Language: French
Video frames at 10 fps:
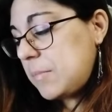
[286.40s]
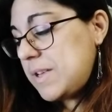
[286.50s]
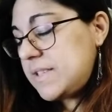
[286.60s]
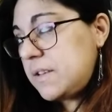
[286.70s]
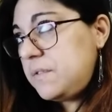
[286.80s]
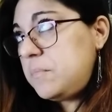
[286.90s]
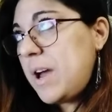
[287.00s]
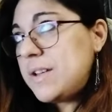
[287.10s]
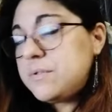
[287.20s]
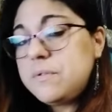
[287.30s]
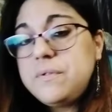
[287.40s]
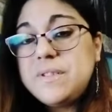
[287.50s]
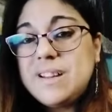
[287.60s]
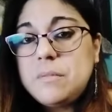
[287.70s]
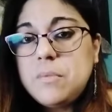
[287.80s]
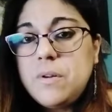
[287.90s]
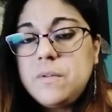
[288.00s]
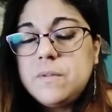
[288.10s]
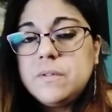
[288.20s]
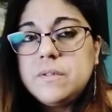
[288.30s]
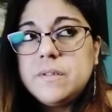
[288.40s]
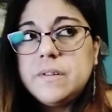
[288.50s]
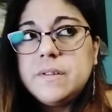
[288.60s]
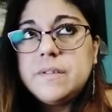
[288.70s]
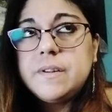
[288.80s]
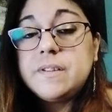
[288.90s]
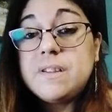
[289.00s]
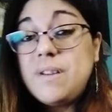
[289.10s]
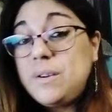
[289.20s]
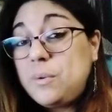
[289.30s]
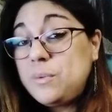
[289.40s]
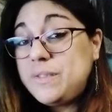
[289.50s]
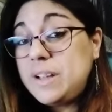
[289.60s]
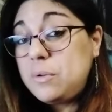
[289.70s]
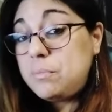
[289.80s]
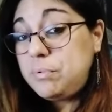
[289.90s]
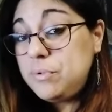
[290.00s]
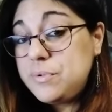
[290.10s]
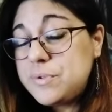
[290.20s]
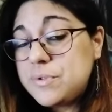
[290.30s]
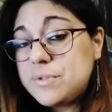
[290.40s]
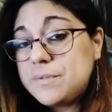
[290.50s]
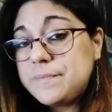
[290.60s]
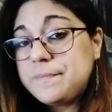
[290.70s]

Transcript: bah, cette vibration, finalement, c'est ce qui va le compter le plus